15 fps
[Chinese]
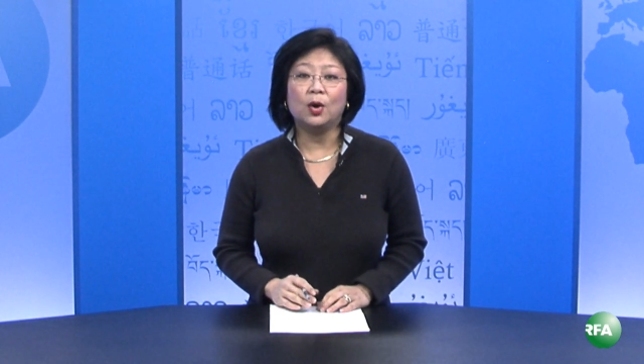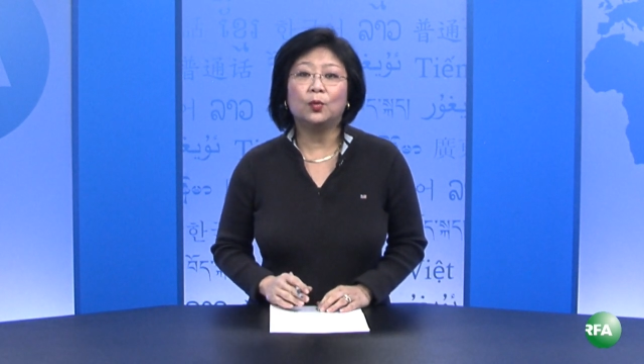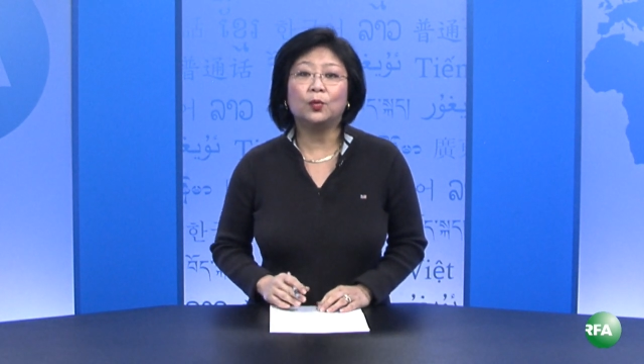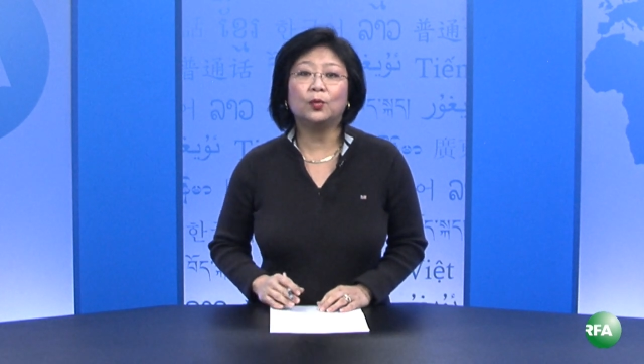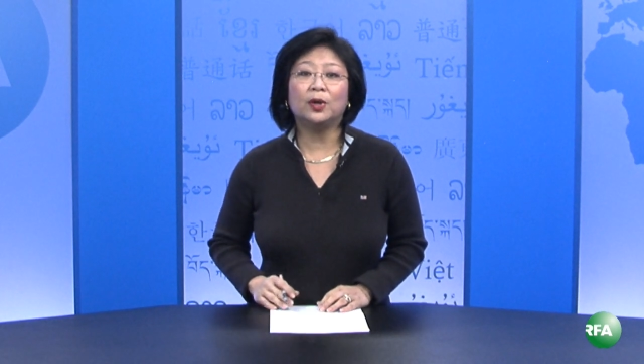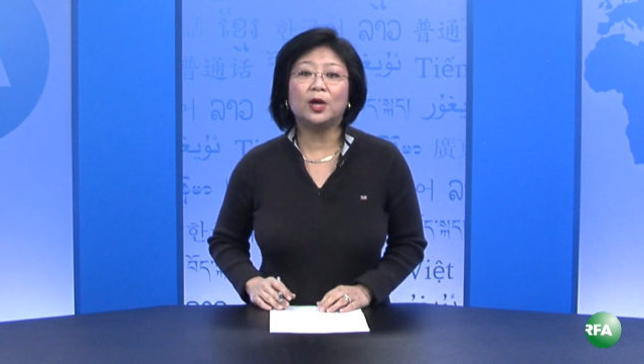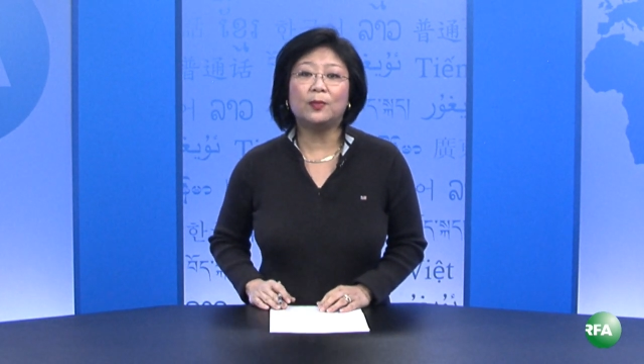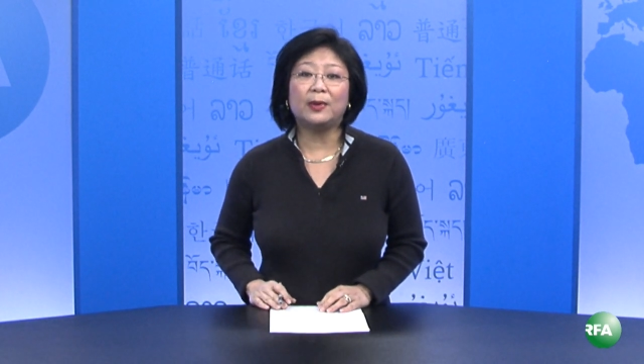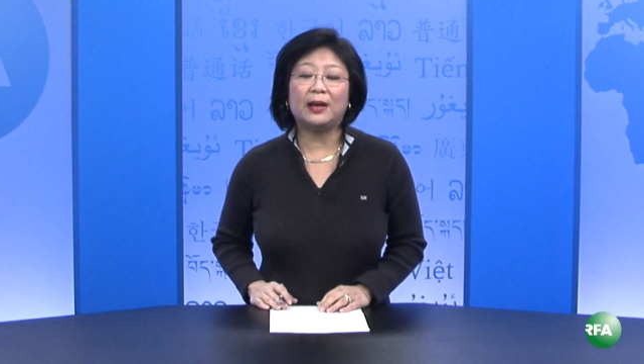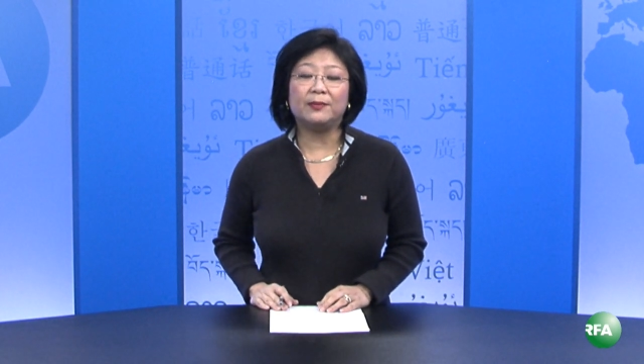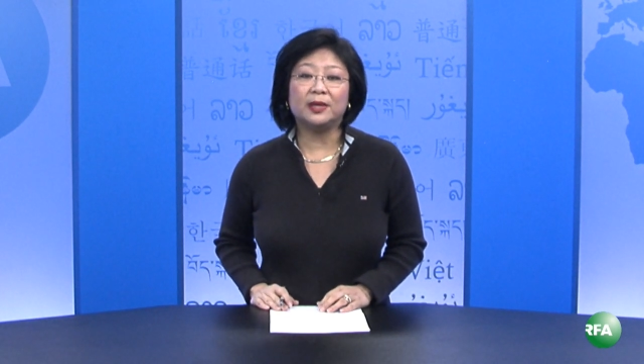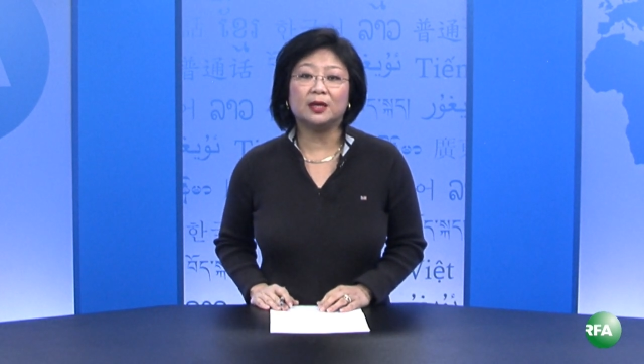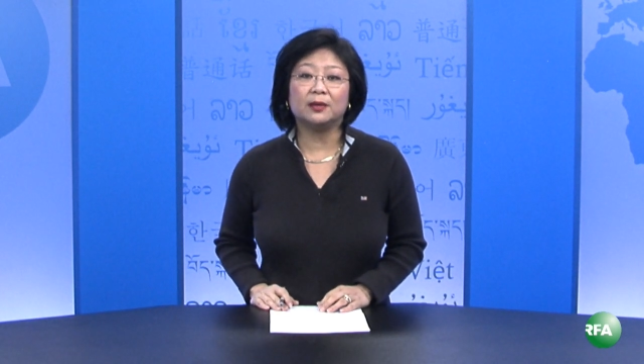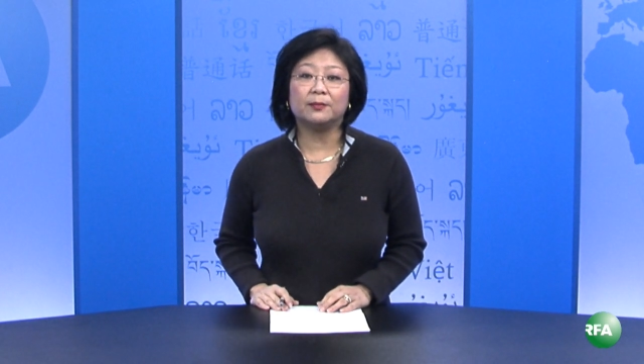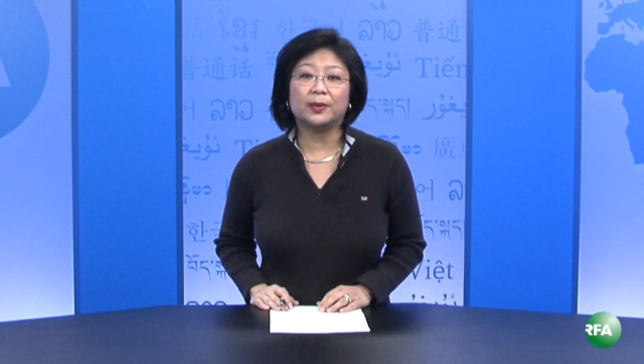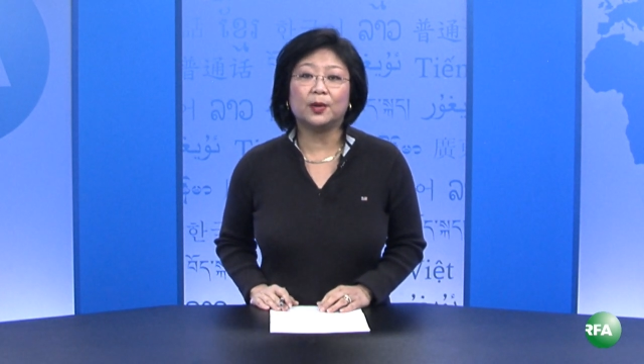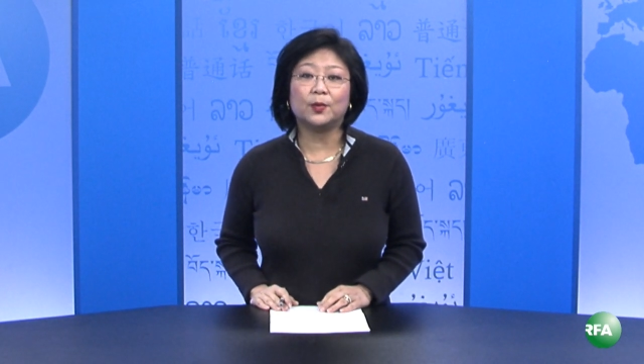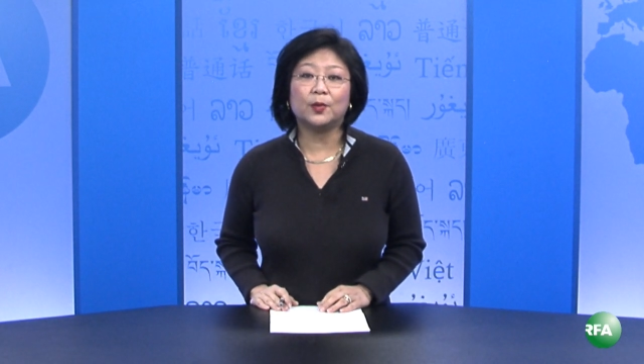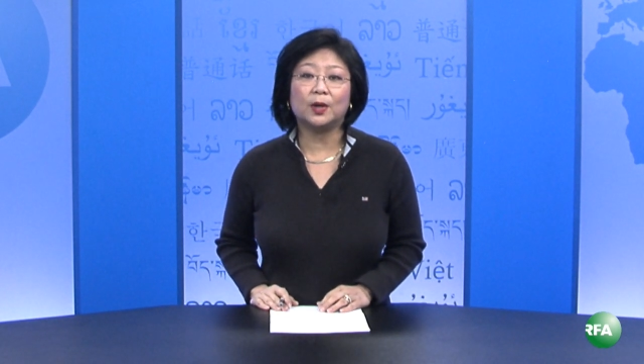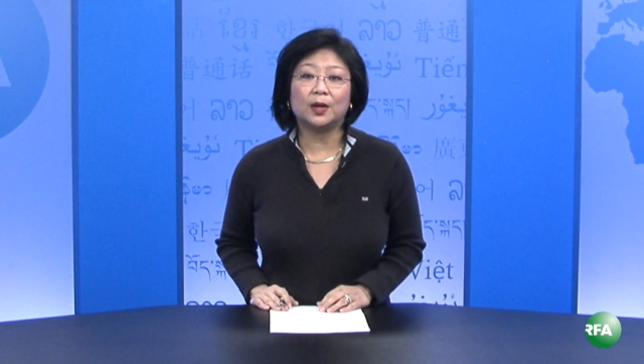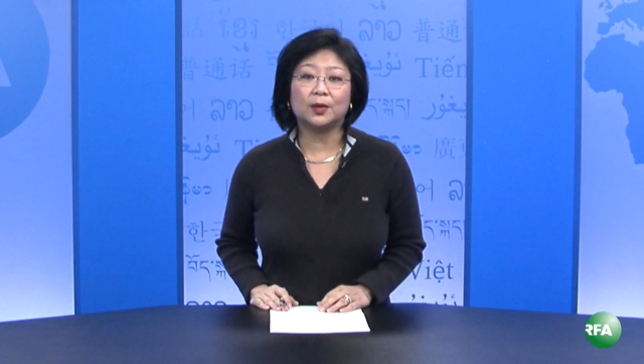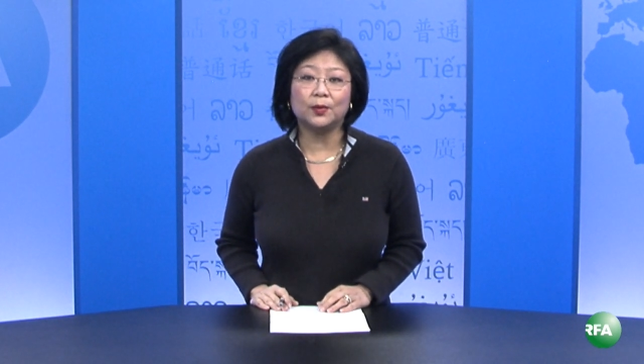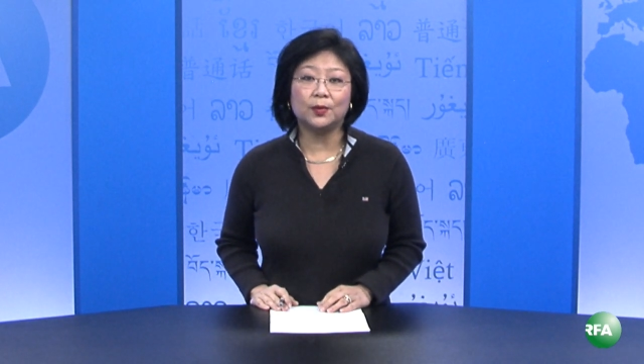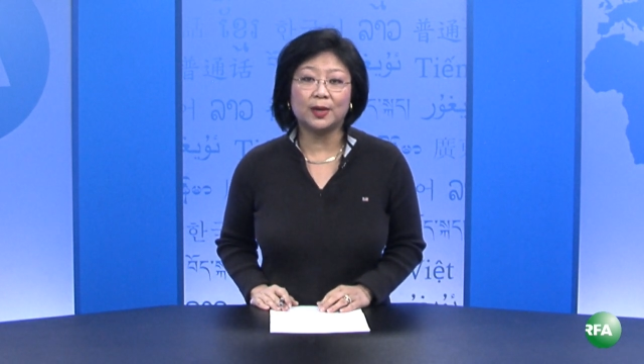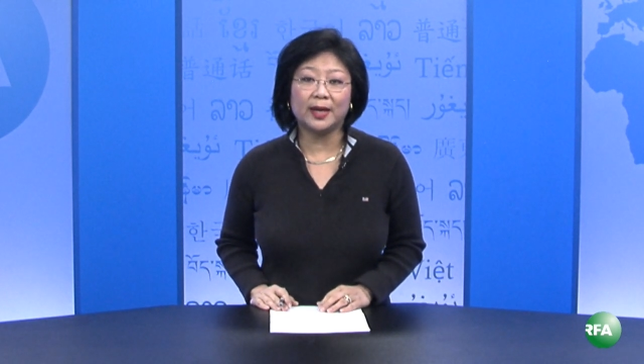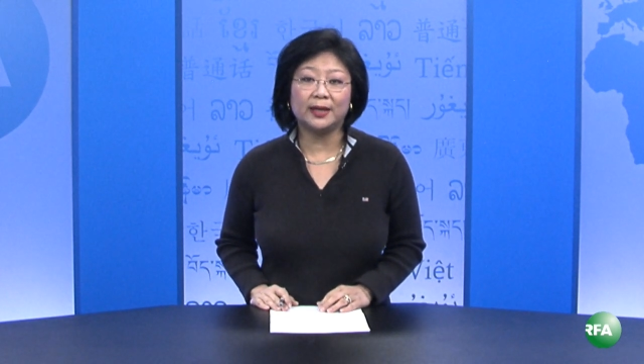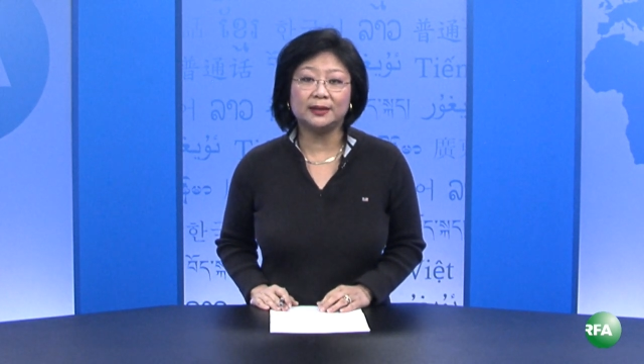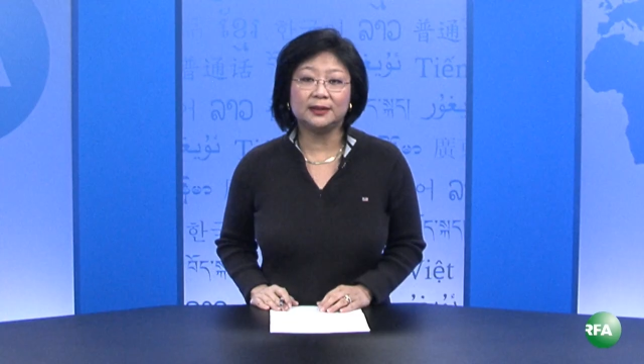五六百名包括公安